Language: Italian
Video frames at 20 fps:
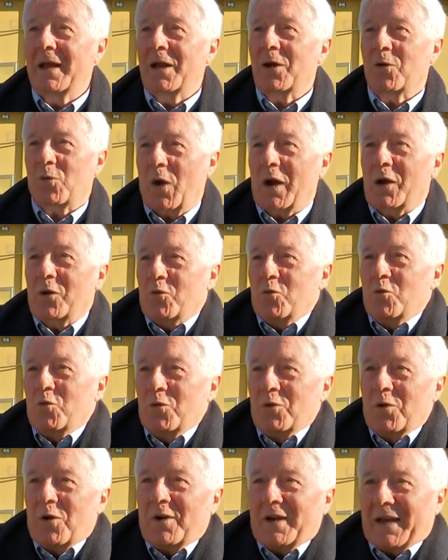
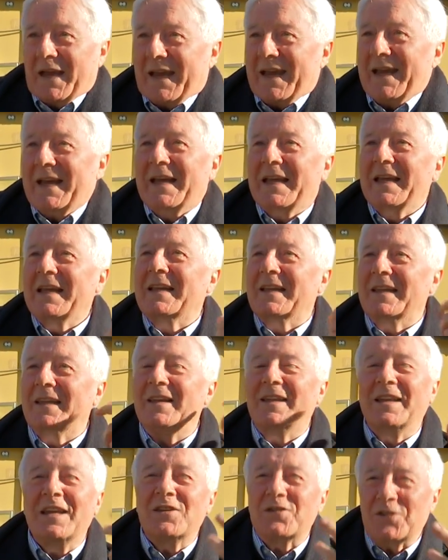qualcuno che
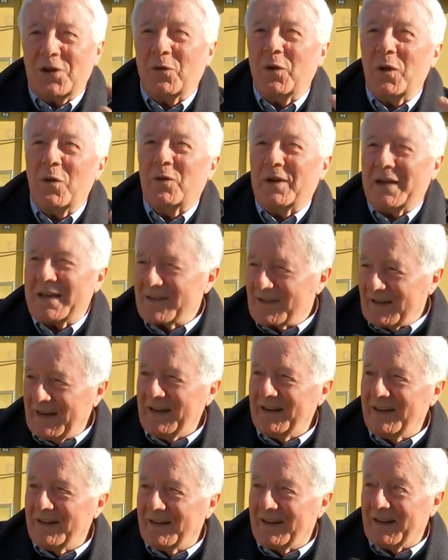dice quello che
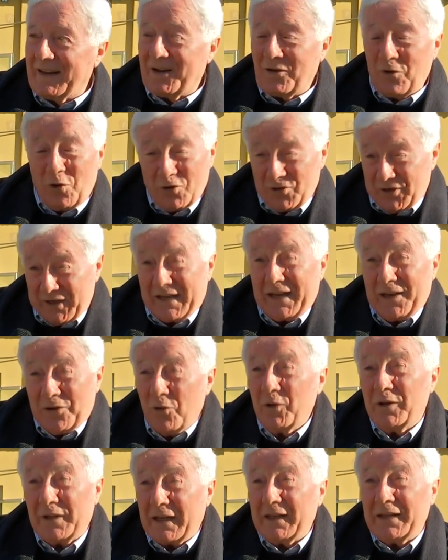sente, cose che
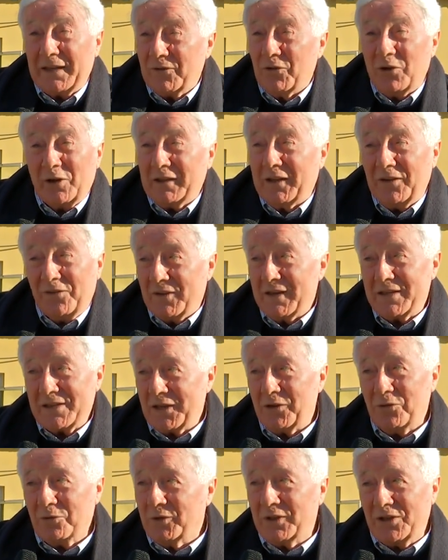noi tante volte invece non